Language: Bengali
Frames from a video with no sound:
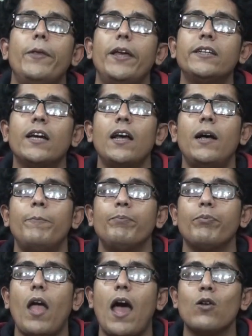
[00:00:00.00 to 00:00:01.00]
এছাড়া
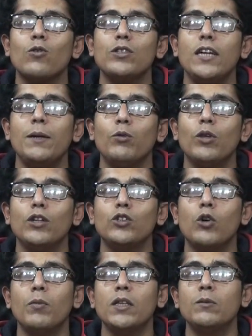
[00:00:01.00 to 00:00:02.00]
আরও যে প্রধান
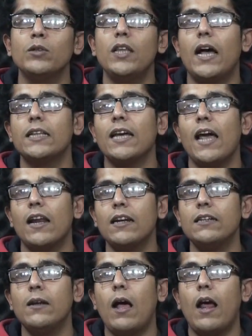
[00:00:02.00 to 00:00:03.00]
সংবাদের মধ্যে আজকে
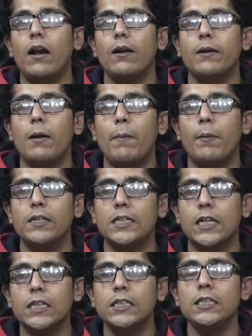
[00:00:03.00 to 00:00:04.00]
আরেক আরেকটা ব্যাপার
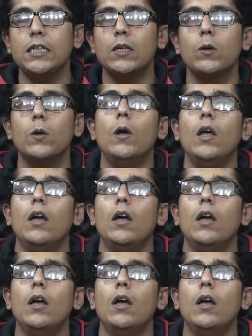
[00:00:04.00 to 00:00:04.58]
যেটা আছে সেটা হলো